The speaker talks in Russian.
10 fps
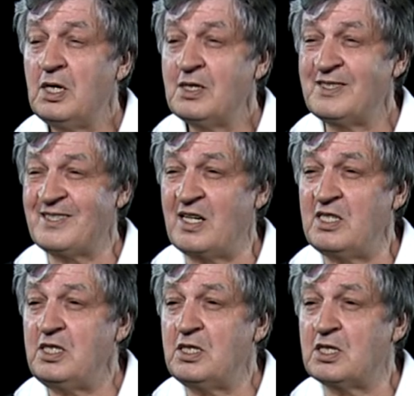
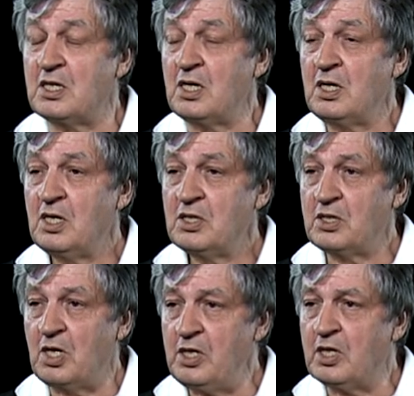сразиться с
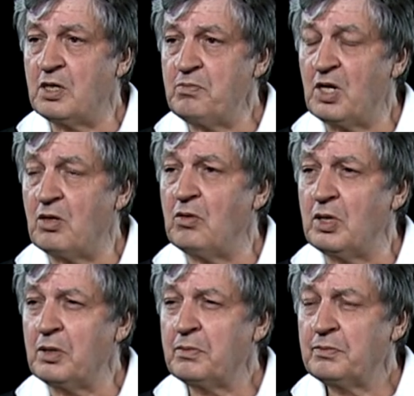кликой мировой?